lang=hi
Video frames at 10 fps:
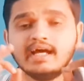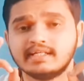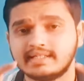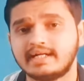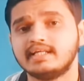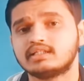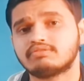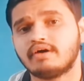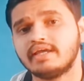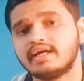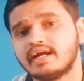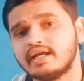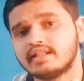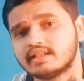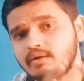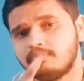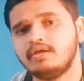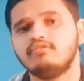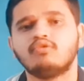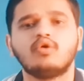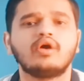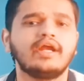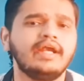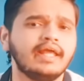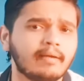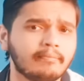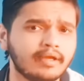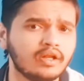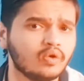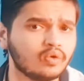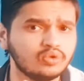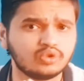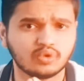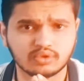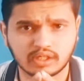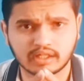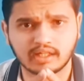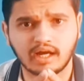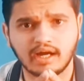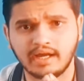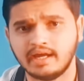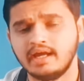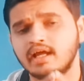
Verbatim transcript: सेटिस्फाई करे तभी वो इंडिया में लॉन्च हो सकता है